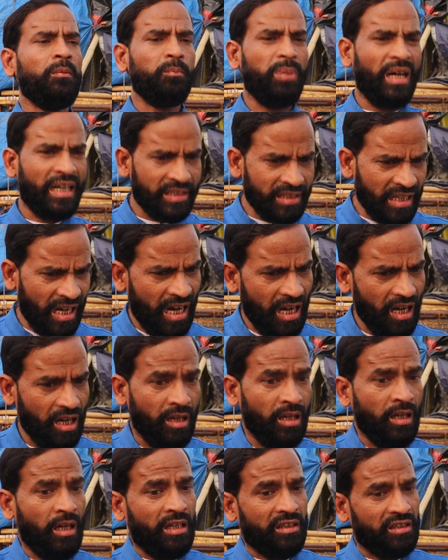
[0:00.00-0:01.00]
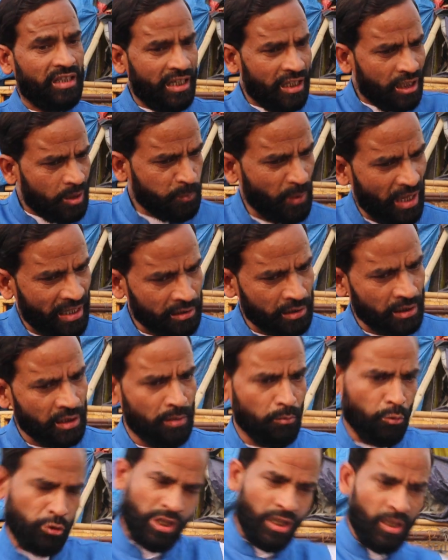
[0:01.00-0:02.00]
भैया दलित
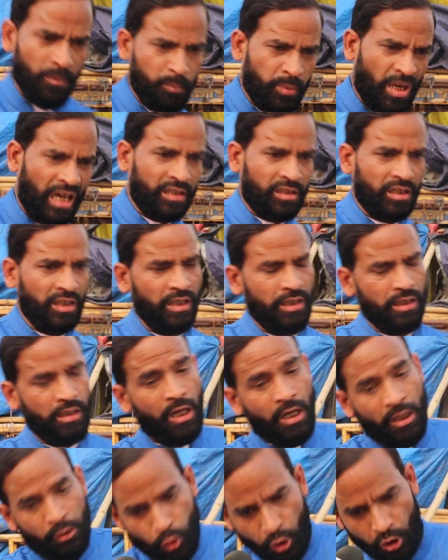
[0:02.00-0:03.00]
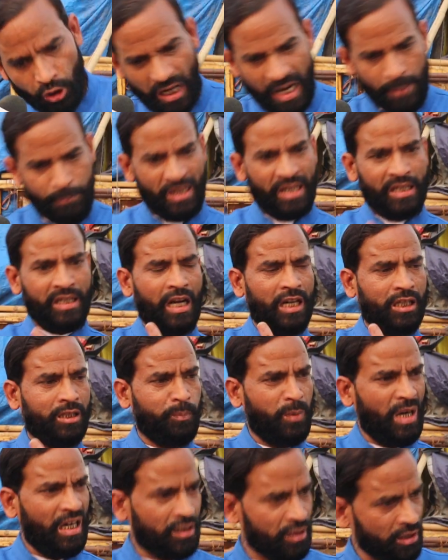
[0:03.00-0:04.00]
पार्टी मुस्लिम पार्टी तो अपर
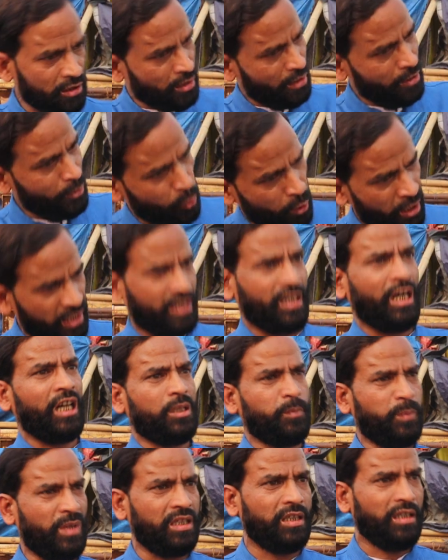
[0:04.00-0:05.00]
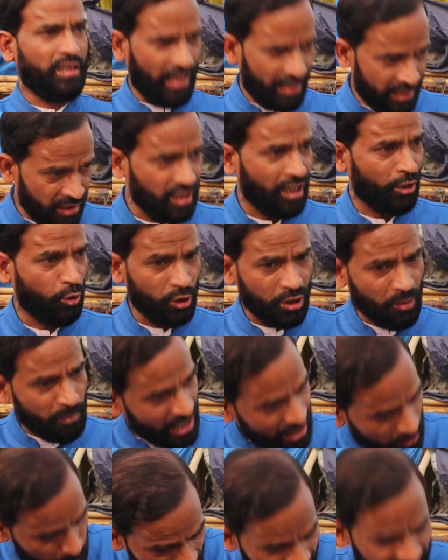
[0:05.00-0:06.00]
कास्ट पार्टी तो लोअर कास्ट पार्टी यही करोगे तो
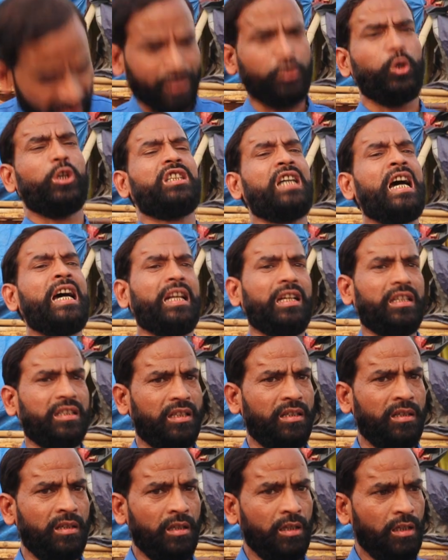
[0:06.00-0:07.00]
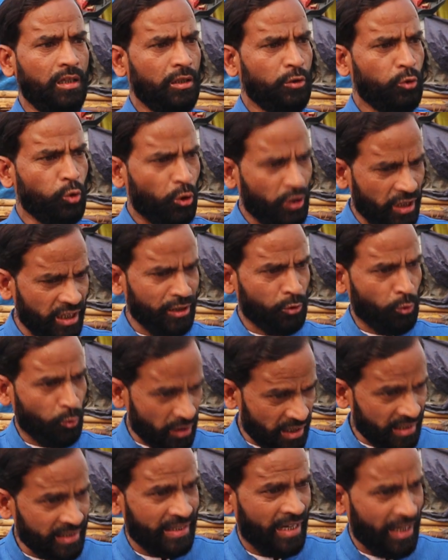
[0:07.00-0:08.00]
भाजपा यही तो चाह रही है टुकड़े
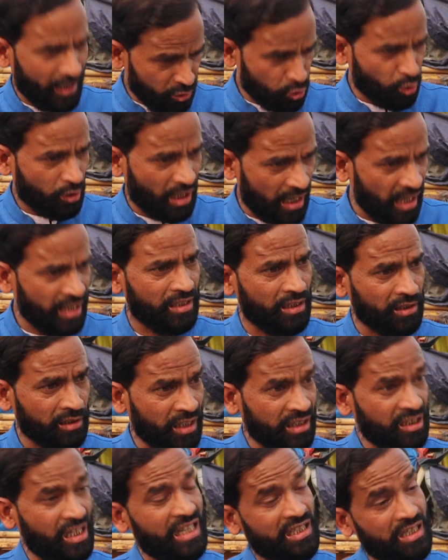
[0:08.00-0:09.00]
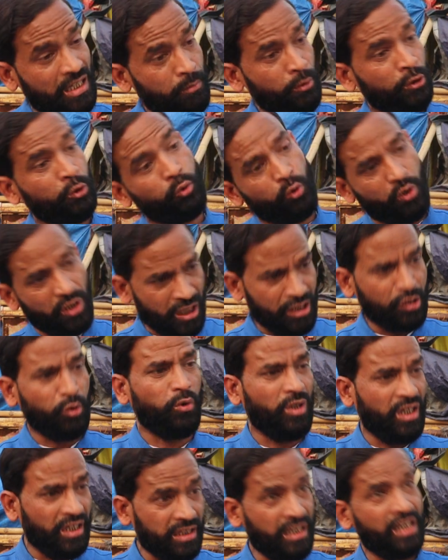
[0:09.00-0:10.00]
टुकड़े गैंग जो कहा जाता था असल में टुकड़े
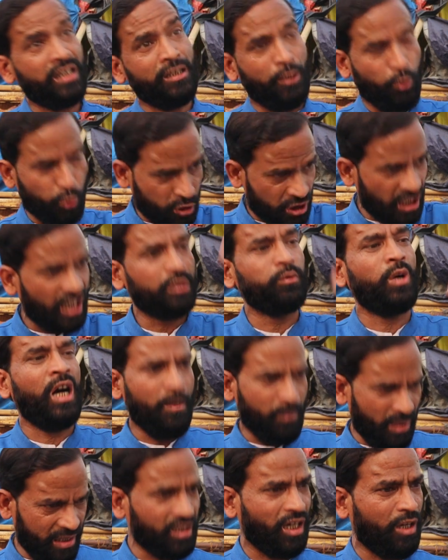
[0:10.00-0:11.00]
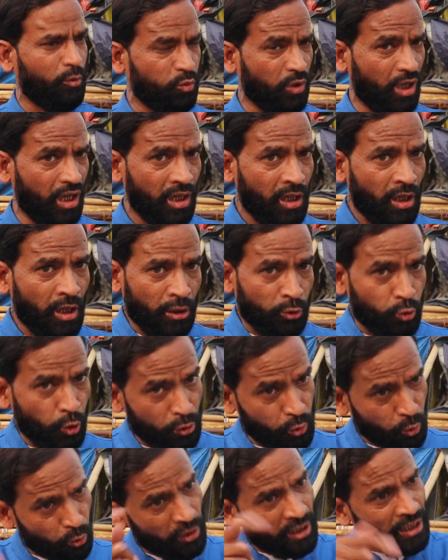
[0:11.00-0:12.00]
टुकड़े गैंग का उस्ताद वहाँ बैठा हुआ जो
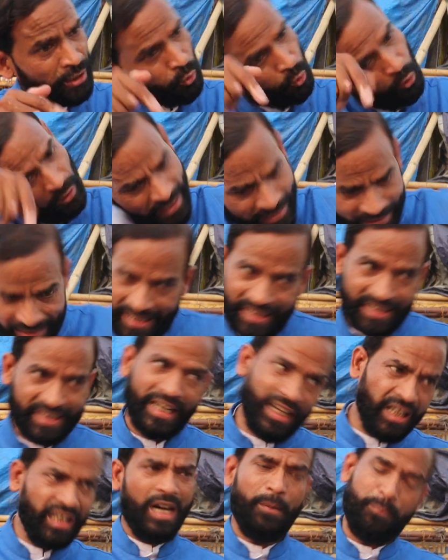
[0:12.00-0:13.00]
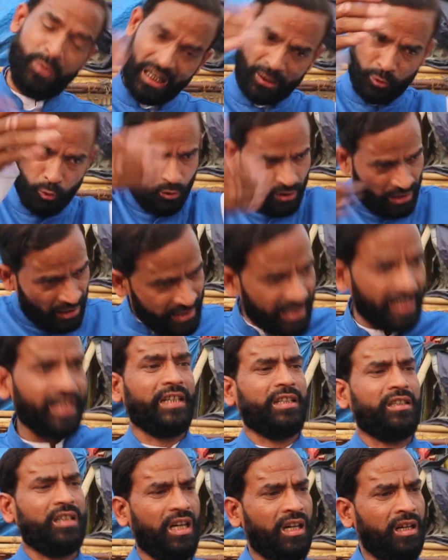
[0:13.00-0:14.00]
टुकड़े टुकड़े करके ही अपना टुकड़ा ले
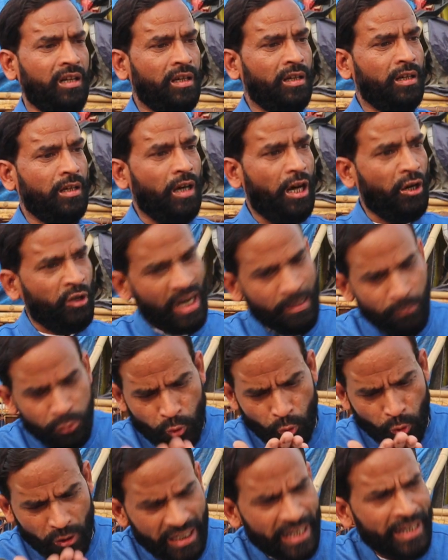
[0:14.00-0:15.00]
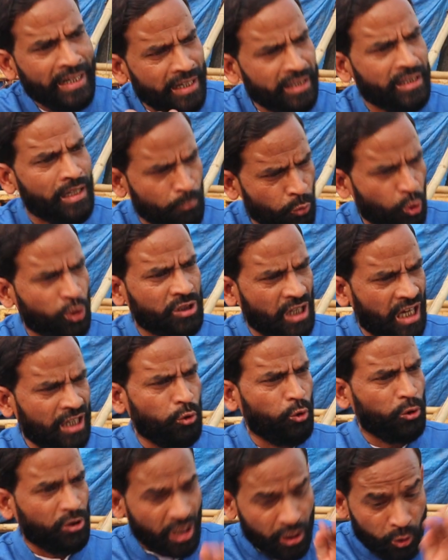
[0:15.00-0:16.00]
लेता और हम टुकड़े के लिए
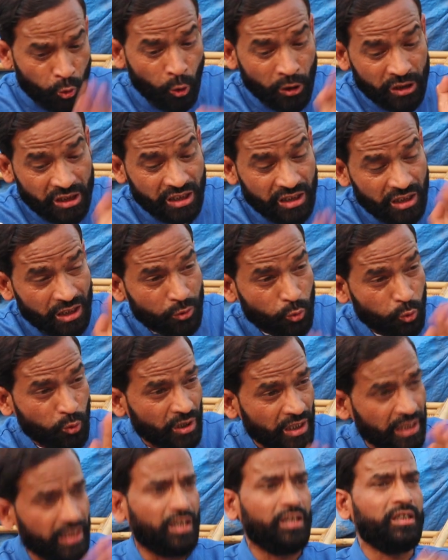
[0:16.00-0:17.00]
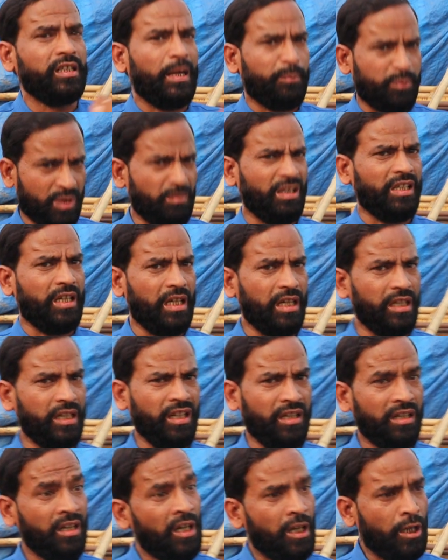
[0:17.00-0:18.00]
मोहताज होता है रोटी के टुकड़े के लिए आप समझ रहे हैं
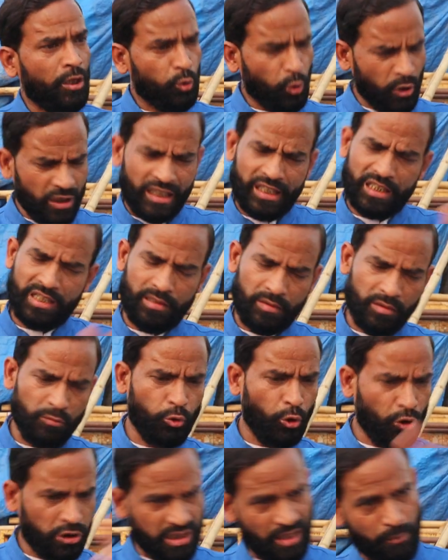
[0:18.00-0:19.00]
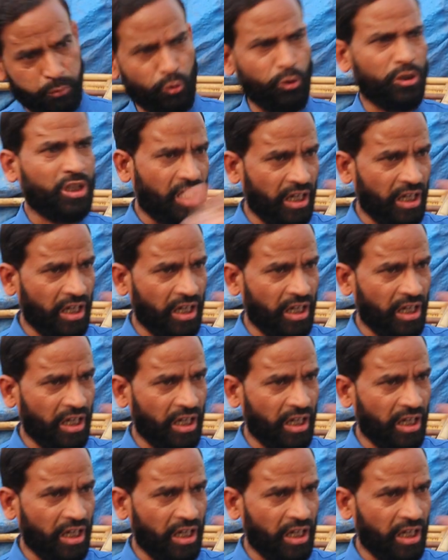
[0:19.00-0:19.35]
ना तो ये जो सब कुछ